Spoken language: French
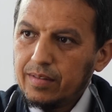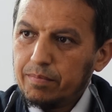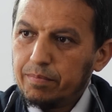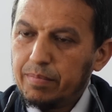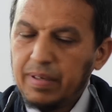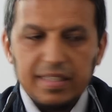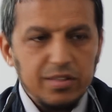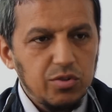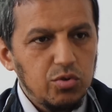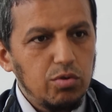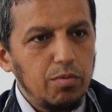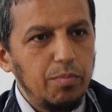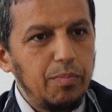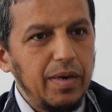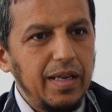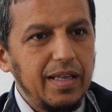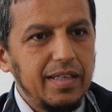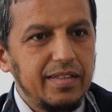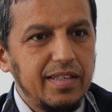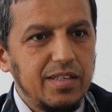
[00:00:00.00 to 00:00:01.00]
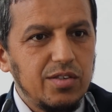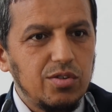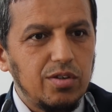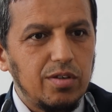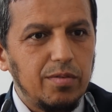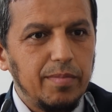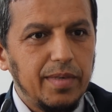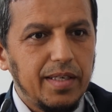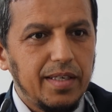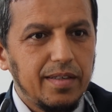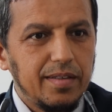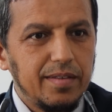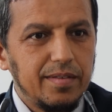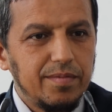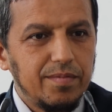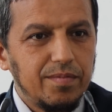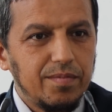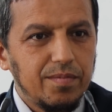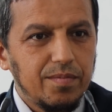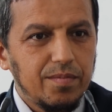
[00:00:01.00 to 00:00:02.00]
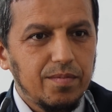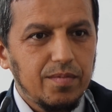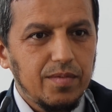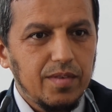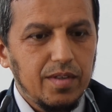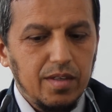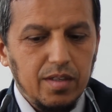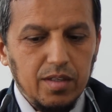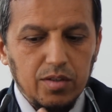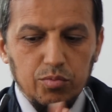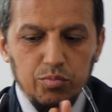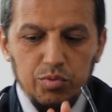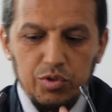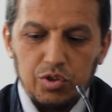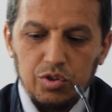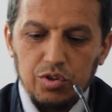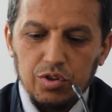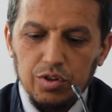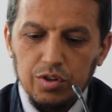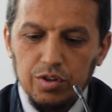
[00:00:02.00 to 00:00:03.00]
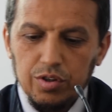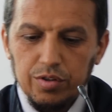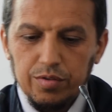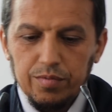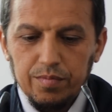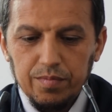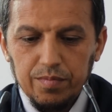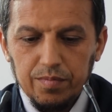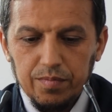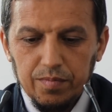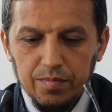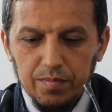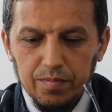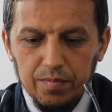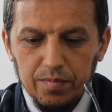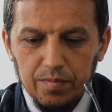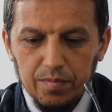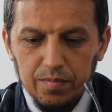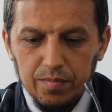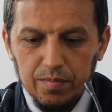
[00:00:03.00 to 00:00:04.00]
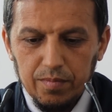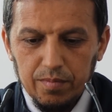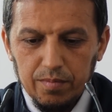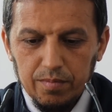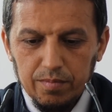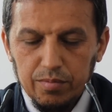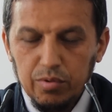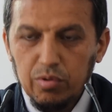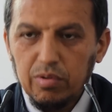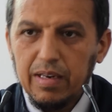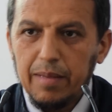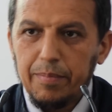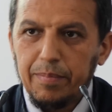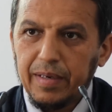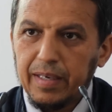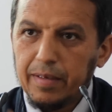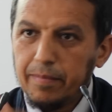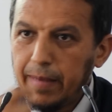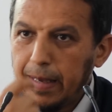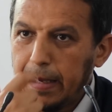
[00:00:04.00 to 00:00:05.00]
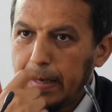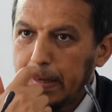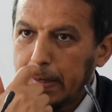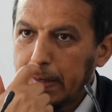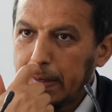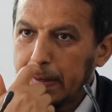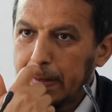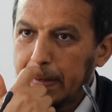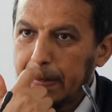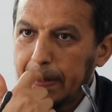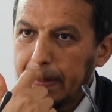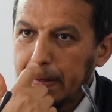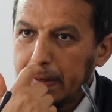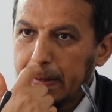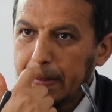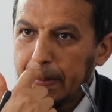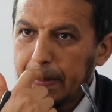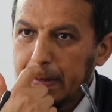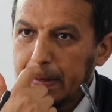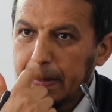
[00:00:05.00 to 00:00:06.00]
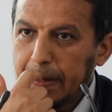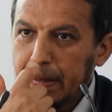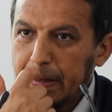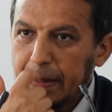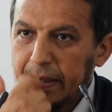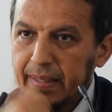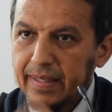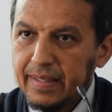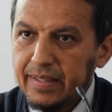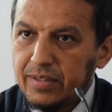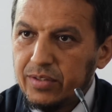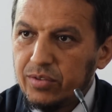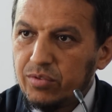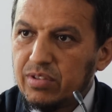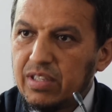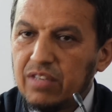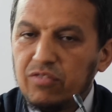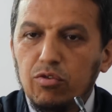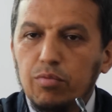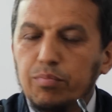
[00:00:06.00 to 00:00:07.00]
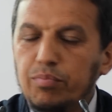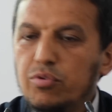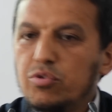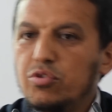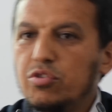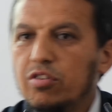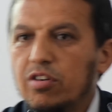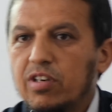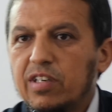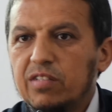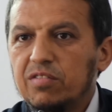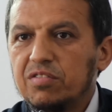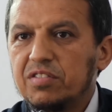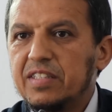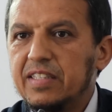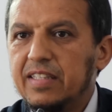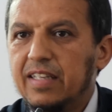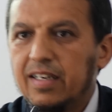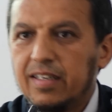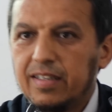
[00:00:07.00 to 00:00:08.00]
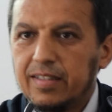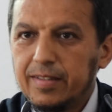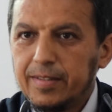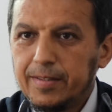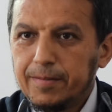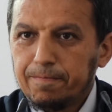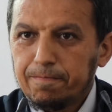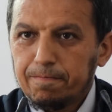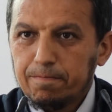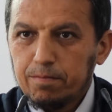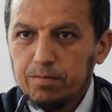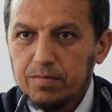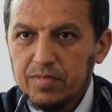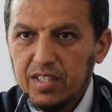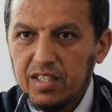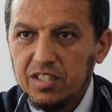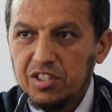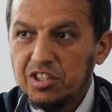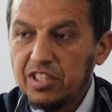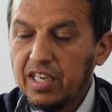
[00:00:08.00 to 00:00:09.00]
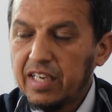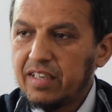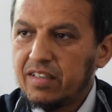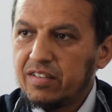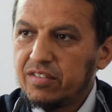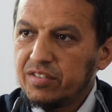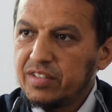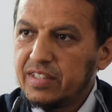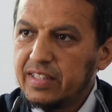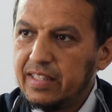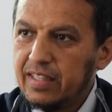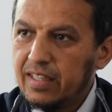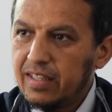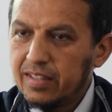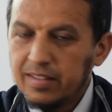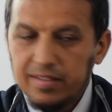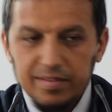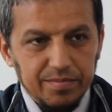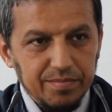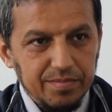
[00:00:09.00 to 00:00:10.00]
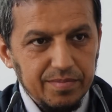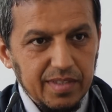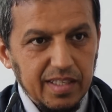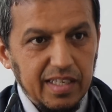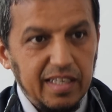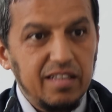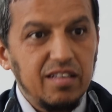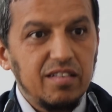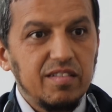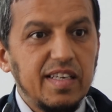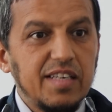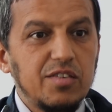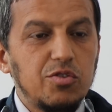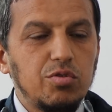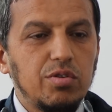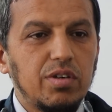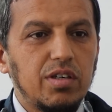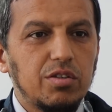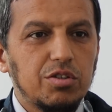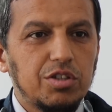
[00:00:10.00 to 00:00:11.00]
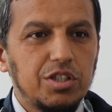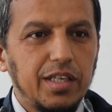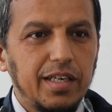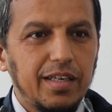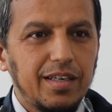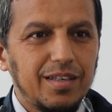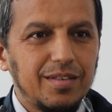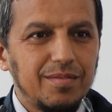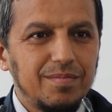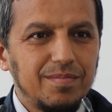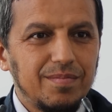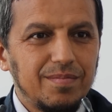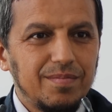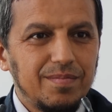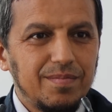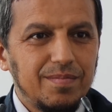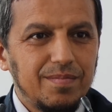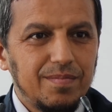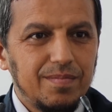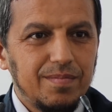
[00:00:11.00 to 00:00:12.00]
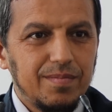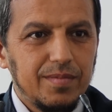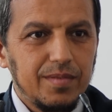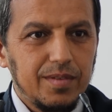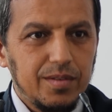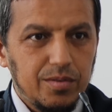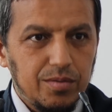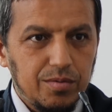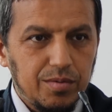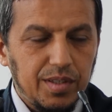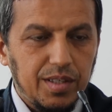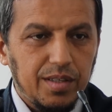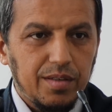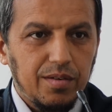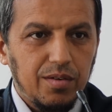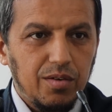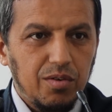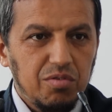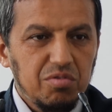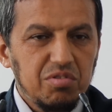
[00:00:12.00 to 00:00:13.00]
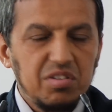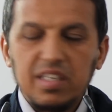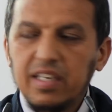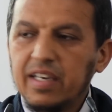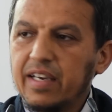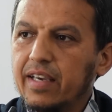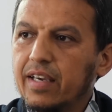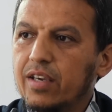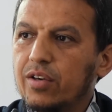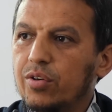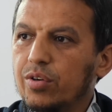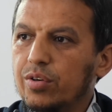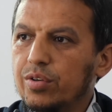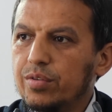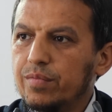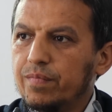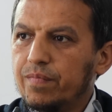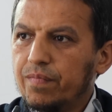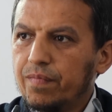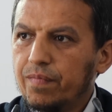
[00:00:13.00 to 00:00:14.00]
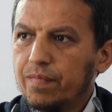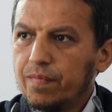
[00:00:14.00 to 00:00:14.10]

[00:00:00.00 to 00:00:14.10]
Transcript: bat son plein désormais, puisque pour les primaires, nous avons plusieurs candidats, et chaque candidat est dans la surenchère. Oui, on dirait que